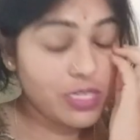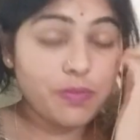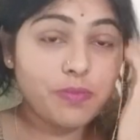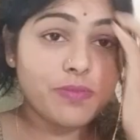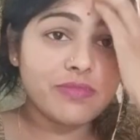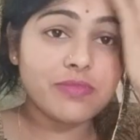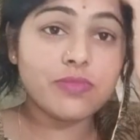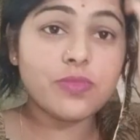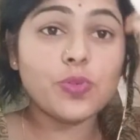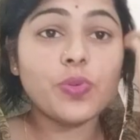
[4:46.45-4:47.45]
जब
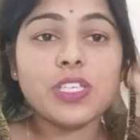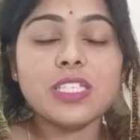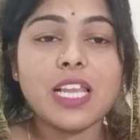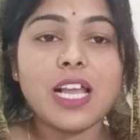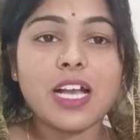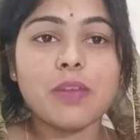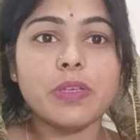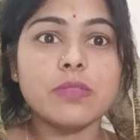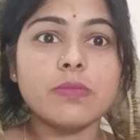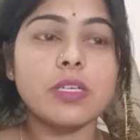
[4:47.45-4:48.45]
उन्होंने जलाकर
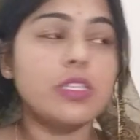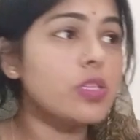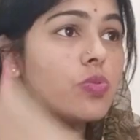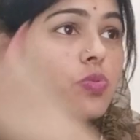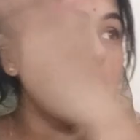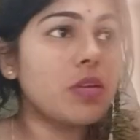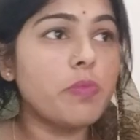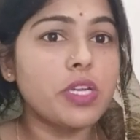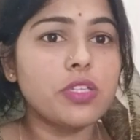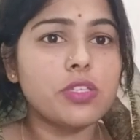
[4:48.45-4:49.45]
भस्म कर दिया तो वहाँ
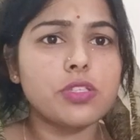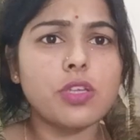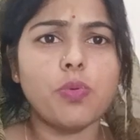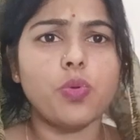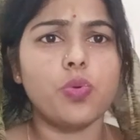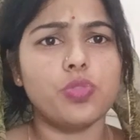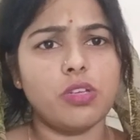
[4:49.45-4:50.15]
बैठे सब लोग